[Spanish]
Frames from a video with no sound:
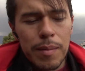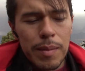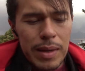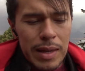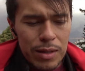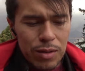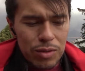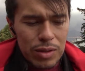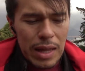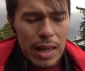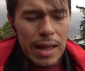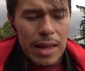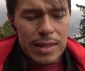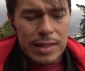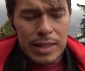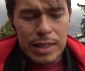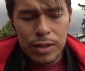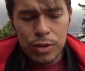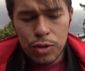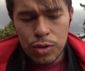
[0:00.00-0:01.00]
Y eso te da
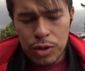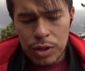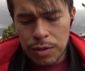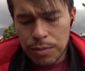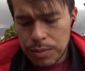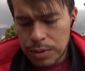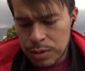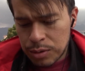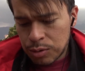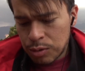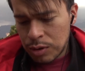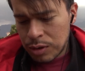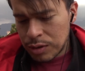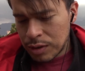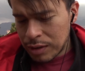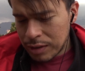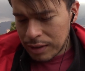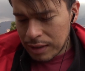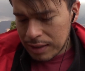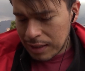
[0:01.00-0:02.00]
cierto shift,
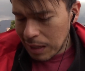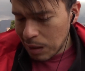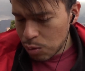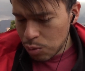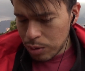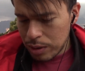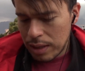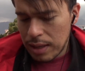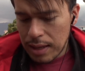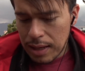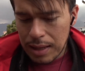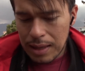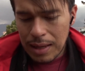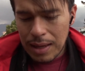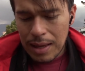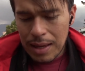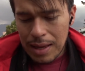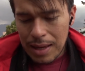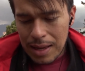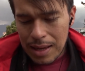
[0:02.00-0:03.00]
cierta seguridad
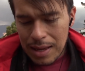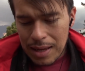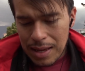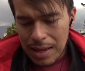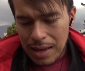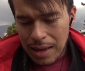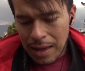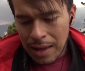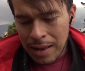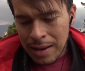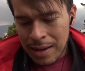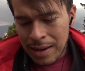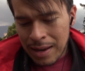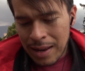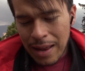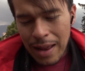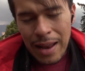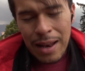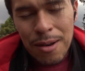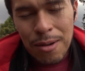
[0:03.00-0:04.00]
en,
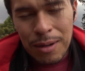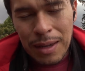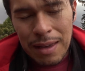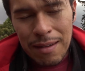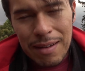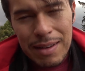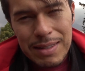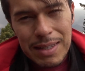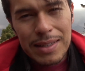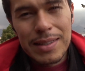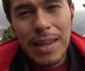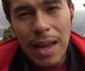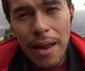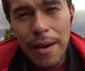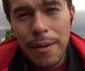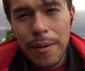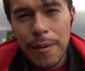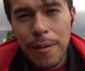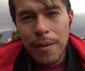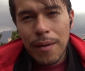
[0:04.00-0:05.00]
en lo que vas a hacer,
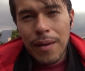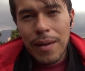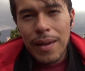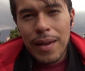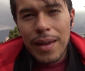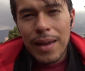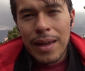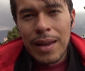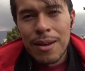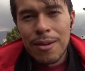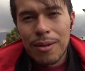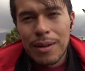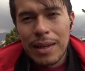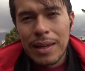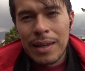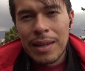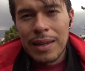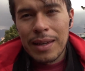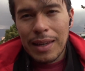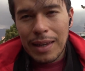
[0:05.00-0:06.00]
en lo
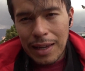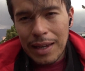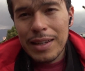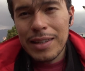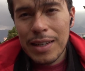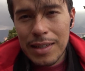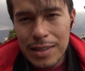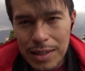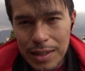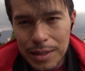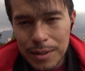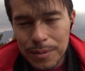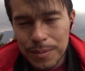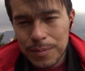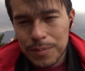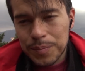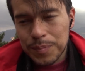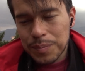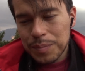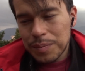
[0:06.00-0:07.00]
que quieres hacer.
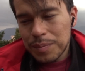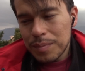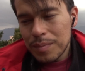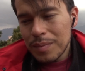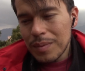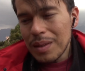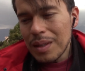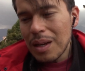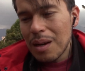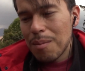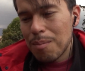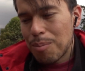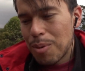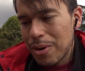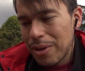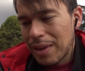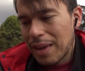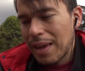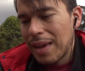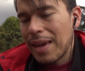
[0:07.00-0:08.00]

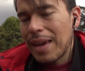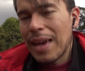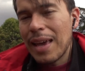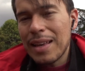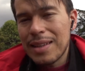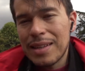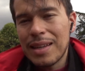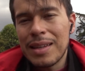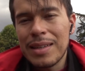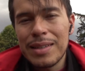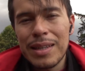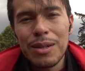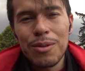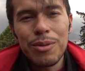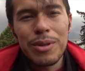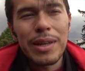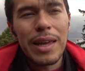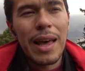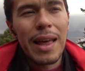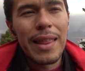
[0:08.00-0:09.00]
Porque esa
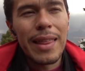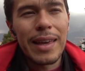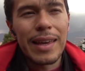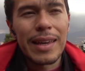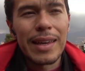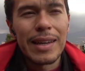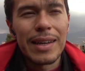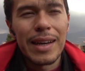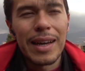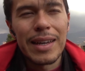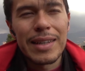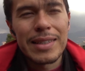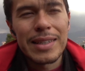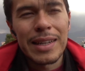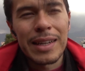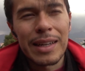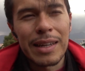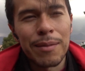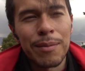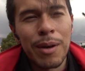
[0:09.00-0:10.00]
inseguridad de que, ah,
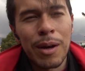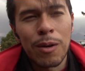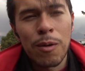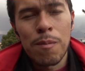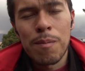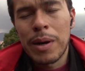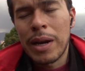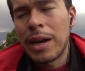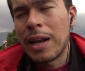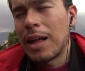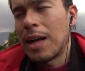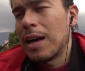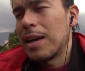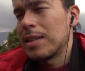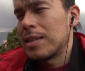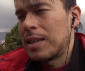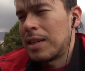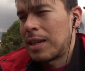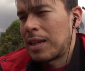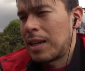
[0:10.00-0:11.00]
¿será que me va a comprar? Ah,
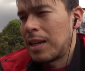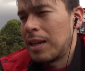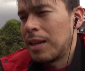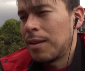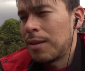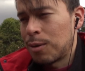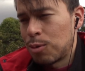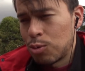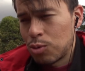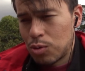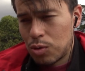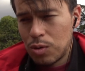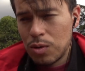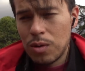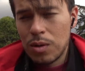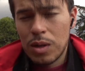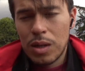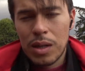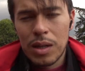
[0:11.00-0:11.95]
¿será que le gusto?